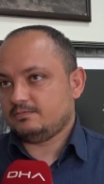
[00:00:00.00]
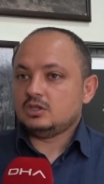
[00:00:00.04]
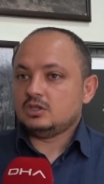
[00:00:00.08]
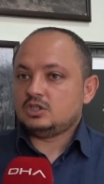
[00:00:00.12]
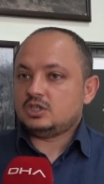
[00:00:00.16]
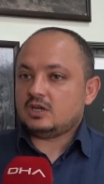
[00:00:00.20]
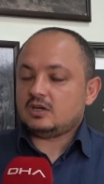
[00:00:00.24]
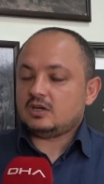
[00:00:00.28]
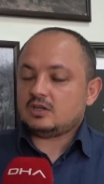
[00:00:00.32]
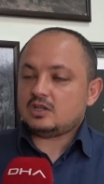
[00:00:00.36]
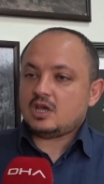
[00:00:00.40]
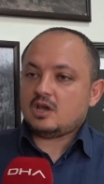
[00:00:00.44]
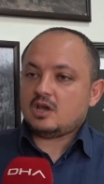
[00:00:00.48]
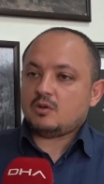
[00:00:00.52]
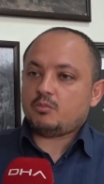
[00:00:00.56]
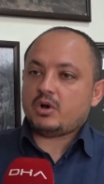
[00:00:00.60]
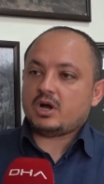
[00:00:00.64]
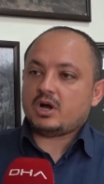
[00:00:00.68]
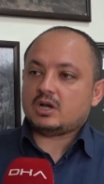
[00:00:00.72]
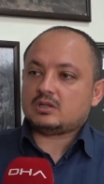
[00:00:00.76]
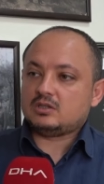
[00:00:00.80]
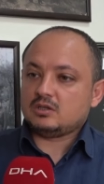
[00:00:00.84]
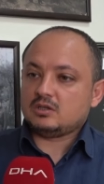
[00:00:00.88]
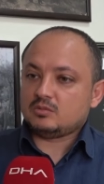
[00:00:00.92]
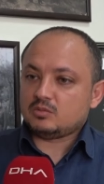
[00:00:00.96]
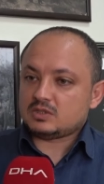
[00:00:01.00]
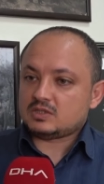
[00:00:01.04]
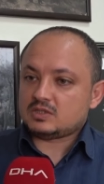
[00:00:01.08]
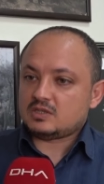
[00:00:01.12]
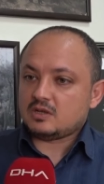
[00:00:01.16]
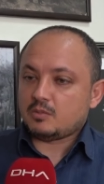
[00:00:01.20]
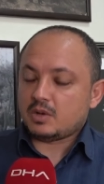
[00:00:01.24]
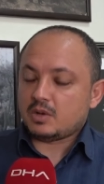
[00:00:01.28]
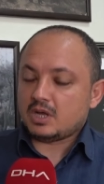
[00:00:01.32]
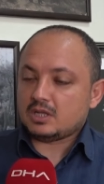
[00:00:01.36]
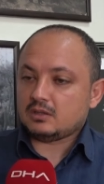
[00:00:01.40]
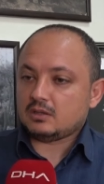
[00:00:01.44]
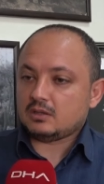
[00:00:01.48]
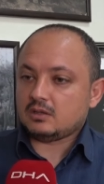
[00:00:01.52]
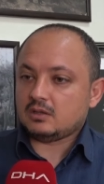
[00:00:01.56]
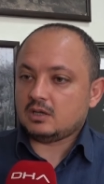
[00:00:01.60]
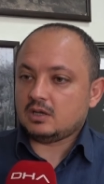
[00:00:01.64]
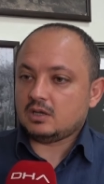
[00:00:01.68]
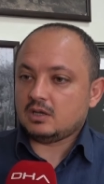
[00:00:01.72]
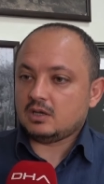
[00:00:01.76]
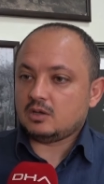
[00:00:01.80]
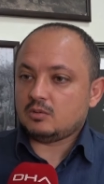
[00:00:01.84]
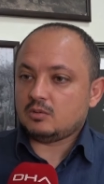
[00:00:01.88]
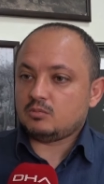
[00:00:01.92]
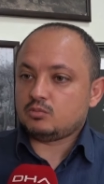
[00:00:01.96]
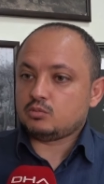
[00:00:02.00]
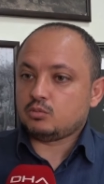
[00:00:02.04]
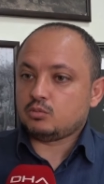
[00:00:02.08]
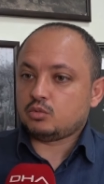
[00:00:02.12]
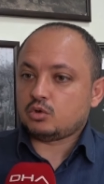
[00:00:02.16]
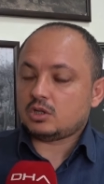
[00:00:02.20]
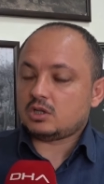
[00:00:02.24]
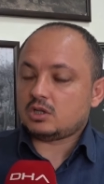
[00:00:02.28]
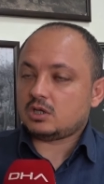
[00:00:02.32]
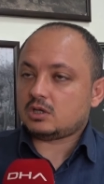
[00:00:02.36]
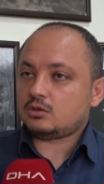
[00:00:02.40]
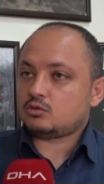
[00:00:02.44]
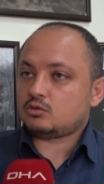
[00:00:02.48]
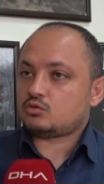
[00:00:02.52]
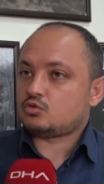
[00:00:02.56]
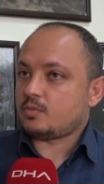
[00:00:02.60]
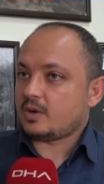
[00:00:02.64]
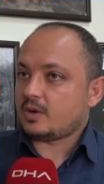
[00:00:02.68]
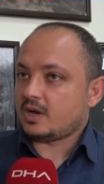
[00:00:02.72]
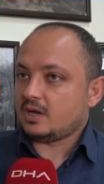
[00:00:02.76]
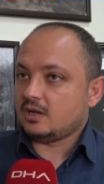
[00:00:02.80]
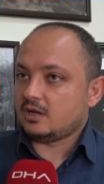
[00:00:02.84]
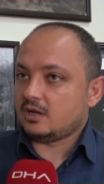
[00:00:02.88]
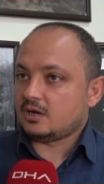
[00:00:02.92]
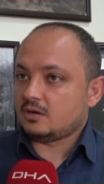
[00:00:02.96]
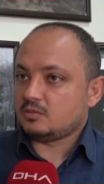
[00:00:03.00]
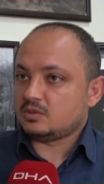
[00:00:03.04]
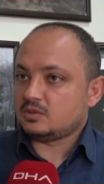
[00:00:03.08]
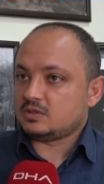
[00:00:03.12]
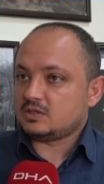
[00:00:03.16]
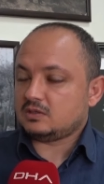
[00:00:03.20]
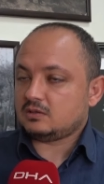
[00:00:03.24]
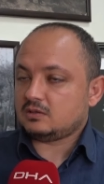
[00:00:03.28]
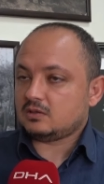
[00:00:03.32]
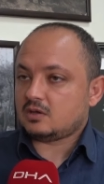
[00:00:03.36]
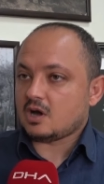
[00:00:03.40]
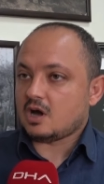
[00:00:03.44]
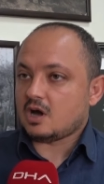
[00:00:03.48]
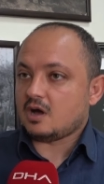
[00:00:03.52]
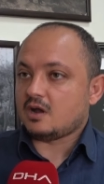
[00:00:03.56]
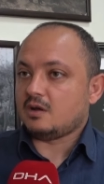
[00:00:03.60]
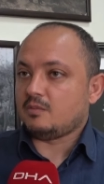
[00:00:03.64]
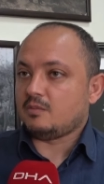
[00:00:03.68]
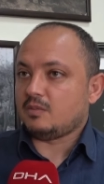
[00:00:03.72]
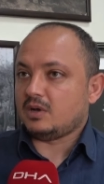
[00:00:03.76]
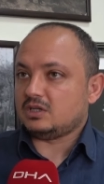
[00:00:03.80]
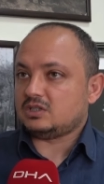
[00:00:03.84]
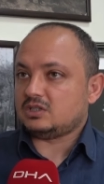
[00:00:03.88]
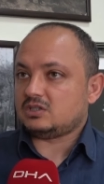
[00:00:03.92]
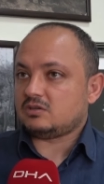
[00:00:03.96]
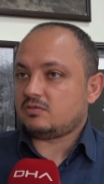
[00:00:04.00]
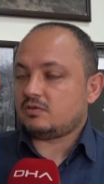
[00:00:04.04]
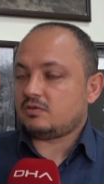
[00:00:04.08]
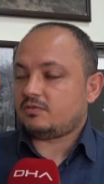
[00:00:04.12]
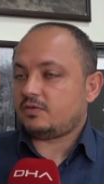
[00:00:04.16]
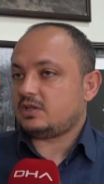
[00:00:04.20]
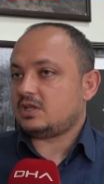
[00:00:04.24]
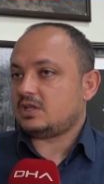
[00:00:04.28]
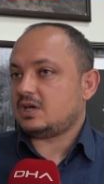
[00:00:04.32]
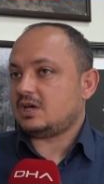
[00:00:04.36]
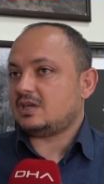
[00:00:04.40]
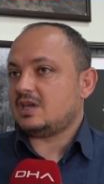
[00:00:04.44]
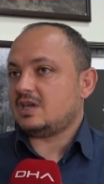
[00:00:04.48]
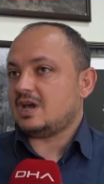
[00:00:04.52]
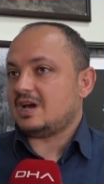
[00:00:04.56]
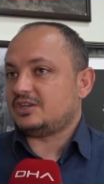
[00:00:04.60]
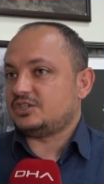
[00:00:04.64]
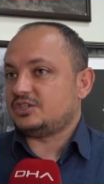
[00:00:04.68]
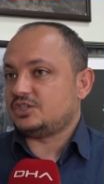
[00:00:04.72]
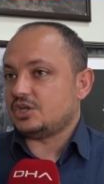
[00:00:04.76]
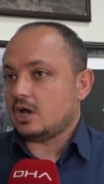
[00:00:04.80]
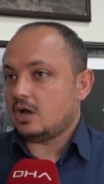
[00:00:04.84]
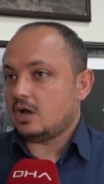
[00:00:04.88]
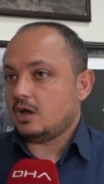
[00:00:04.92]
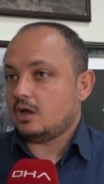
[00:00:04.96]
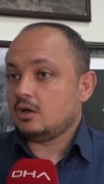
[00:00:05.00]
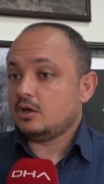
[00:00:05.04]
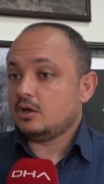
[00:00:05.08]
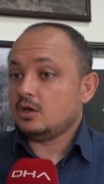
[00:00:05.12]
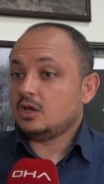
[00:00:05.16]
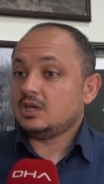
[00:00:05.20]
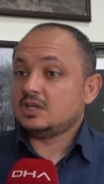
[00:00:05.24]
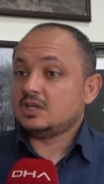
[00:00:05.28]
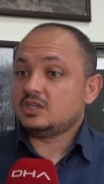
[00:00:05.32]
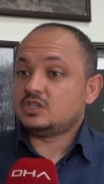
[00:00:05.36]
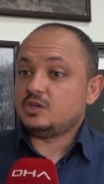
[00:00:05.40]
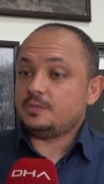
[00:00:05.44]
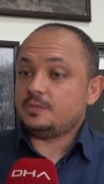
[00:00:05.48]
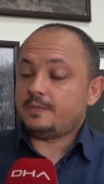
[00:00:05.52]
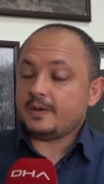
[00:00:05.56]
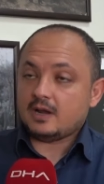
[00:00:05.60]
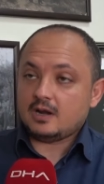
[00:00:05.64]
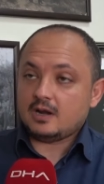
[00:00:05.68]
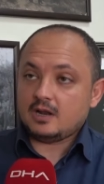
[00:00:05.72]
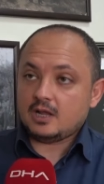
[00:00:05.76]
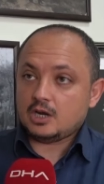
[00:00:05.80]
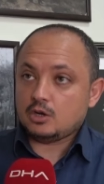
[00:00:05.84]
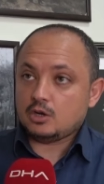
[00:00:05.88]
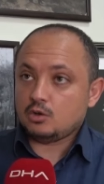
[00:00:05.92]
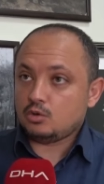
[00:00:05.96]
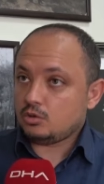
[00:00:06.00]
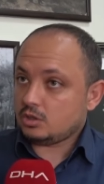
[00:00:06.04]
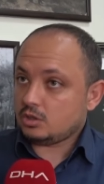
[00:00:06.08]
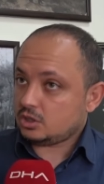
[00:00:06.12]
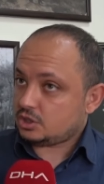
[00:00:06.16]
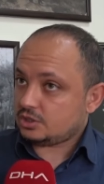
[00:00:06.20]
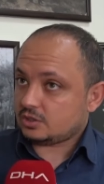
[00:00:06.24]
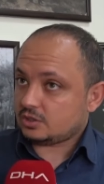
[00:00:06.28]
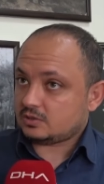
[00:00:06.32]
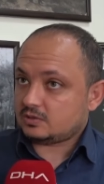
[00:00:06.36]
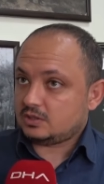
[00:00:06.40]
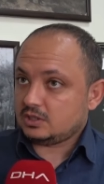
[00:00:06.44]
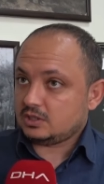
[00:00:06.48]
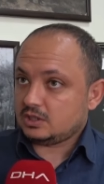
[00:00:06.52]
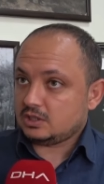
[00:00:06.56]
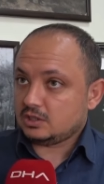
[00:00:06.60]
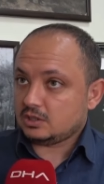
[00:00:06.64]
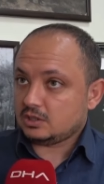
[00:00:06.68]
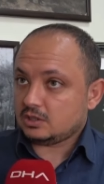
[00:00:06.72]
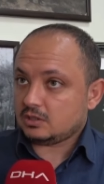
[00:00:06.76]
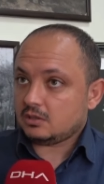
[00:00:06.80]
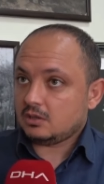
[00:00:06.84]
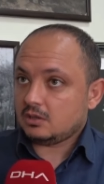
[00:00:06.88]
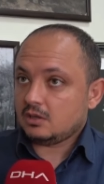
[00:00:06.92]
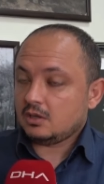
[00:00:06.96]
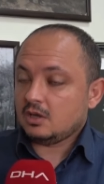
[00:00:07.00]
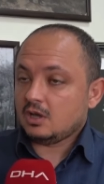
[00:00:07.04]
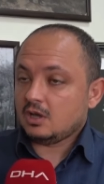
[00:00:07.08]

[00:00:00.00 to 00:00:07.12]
Ceride'ye baktığımız zaman e, buradaki subaylarımızın kahramanca ve fedakarca siperlerin önüne çıktığını,